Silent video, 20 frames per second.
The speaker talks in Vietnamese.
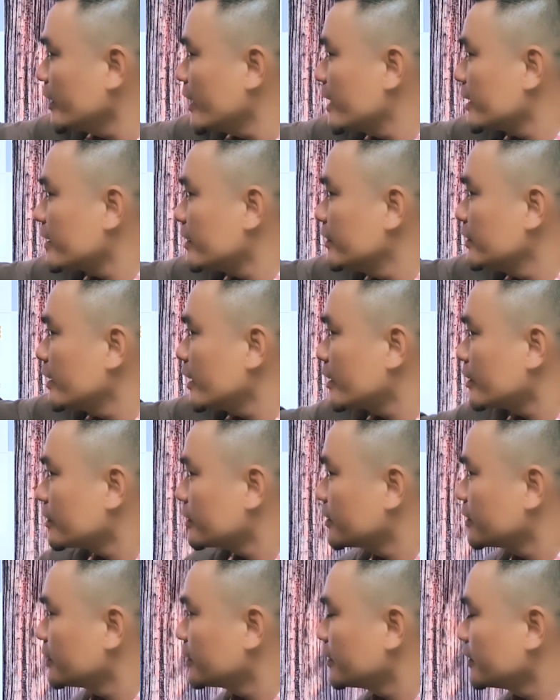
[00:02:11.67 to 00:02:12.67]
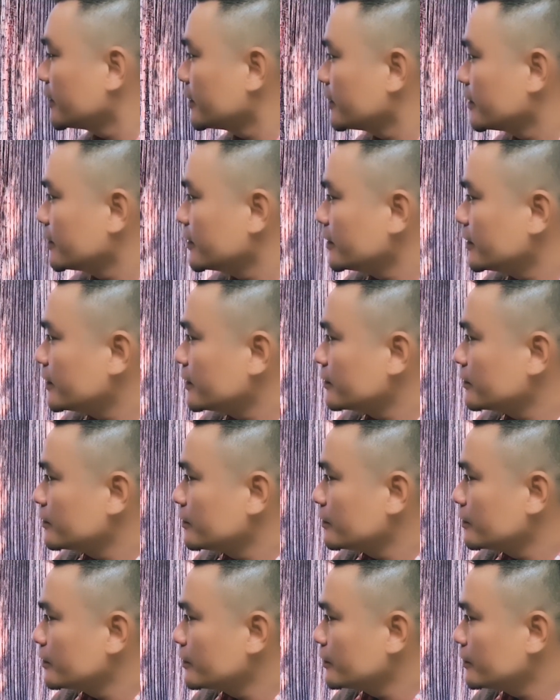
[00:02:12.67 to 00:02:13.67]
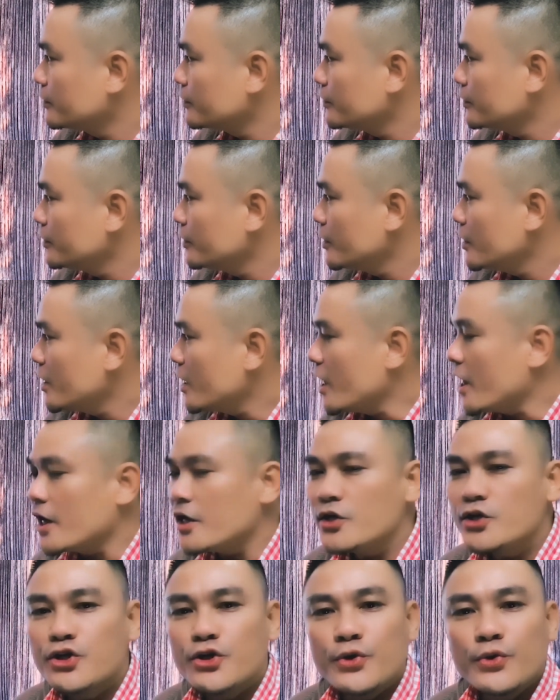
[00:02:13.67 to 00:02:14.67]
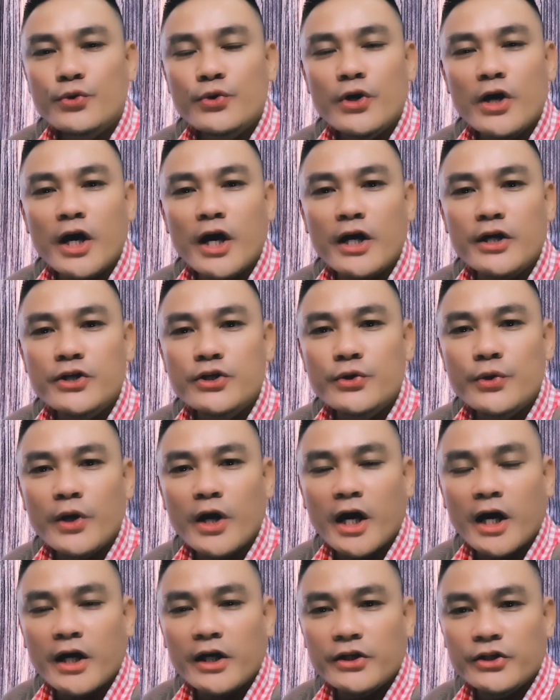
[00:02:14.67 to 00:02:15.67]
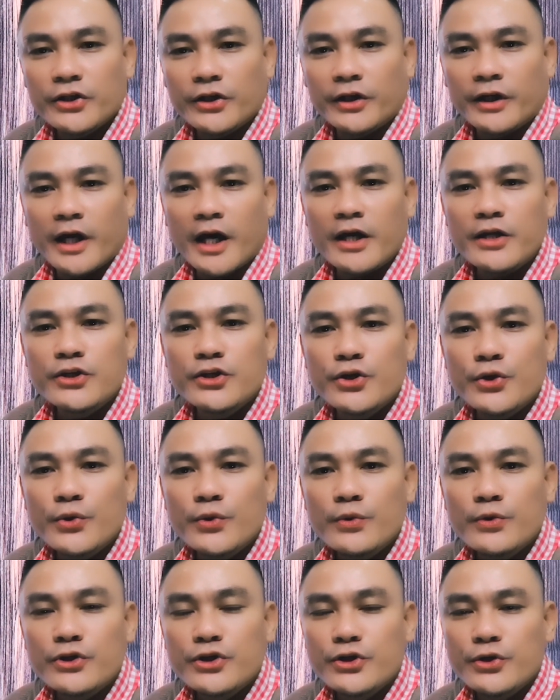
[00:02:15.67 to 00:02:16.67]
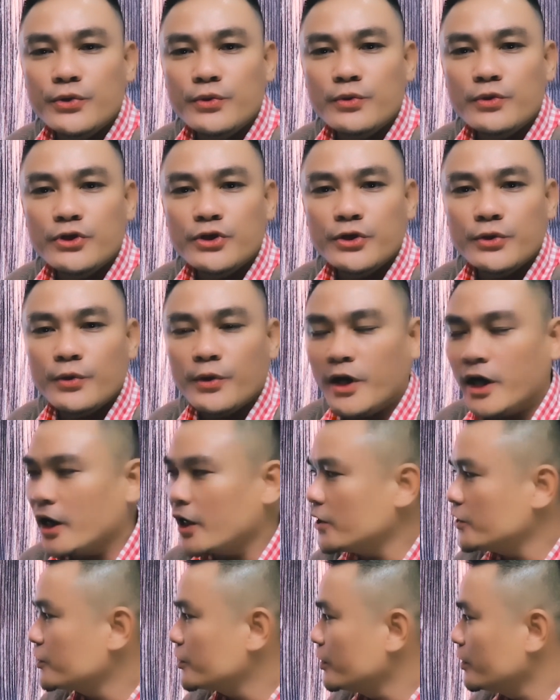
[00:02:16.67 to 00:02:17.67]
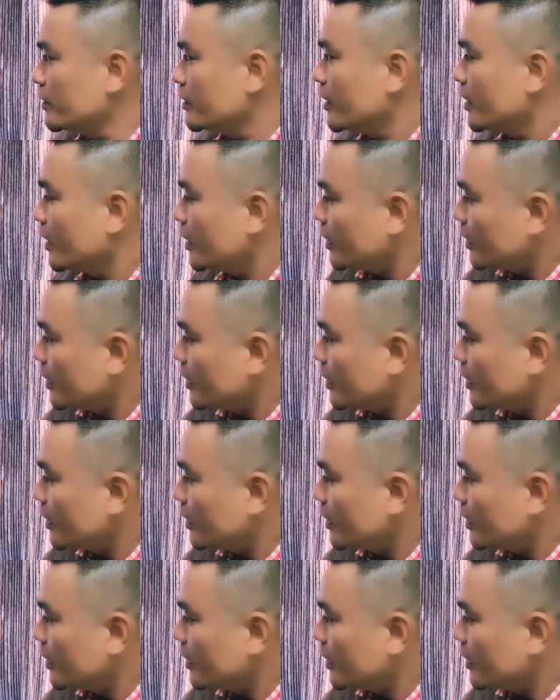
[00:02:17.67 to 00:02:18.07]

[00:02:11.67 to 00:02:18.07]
Mình nghe thử nè. Education. Edu, education, edu, edu, education.